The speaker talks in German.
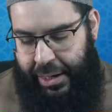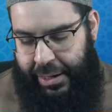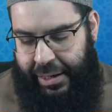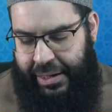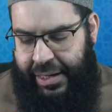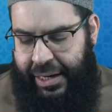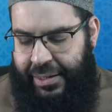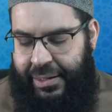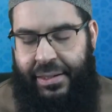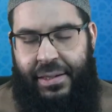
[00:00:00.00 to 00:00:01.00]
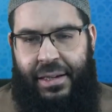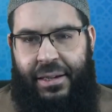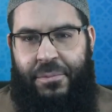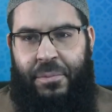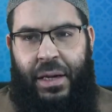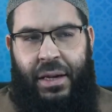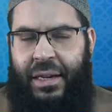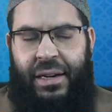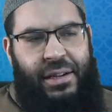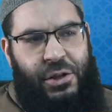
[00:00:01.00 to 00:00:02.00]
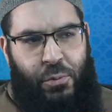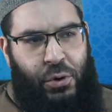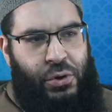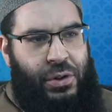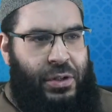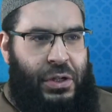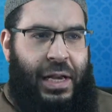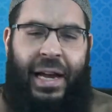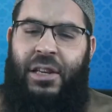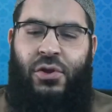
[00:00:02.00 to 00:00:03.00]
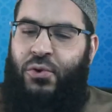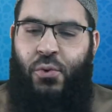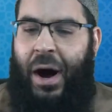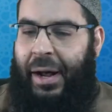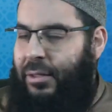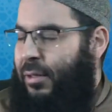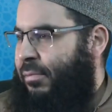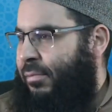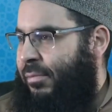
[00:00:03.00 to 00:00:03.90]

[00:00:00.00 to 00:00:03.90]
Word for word: Da sagte sie, ja, ich möchte nicht, er ist zu hart.